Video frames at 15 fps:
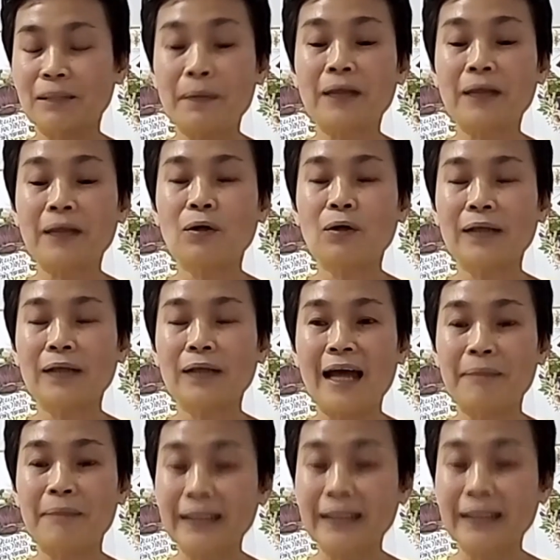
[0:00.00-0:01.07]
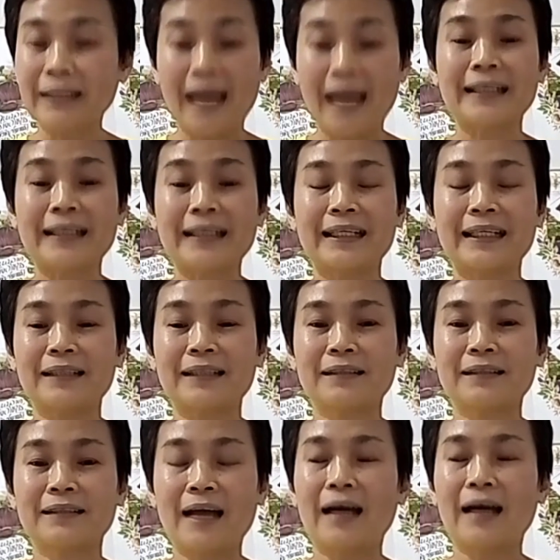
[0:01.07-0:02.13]
เราจะไม่เพ่งโทษใคร แม้แต่การคิด
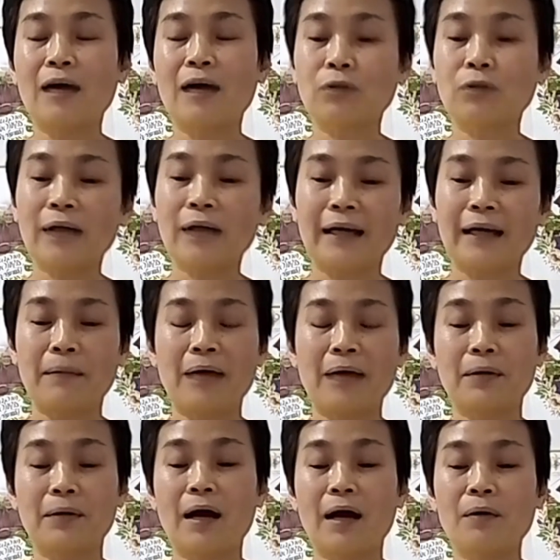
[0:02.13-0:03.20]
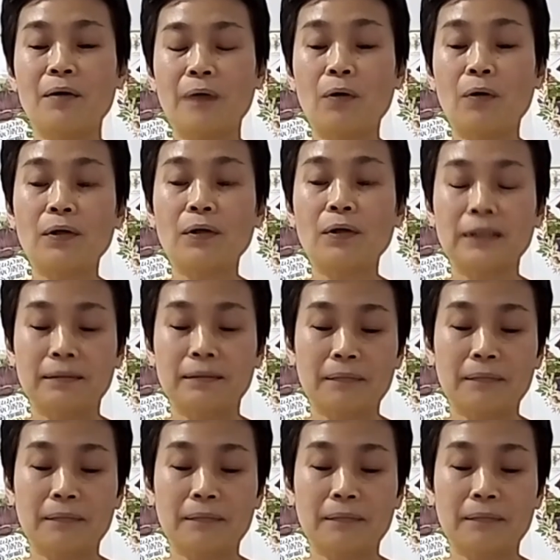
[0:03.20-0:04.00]
อ่าเขาต้องการทำงานของเขา เขาก็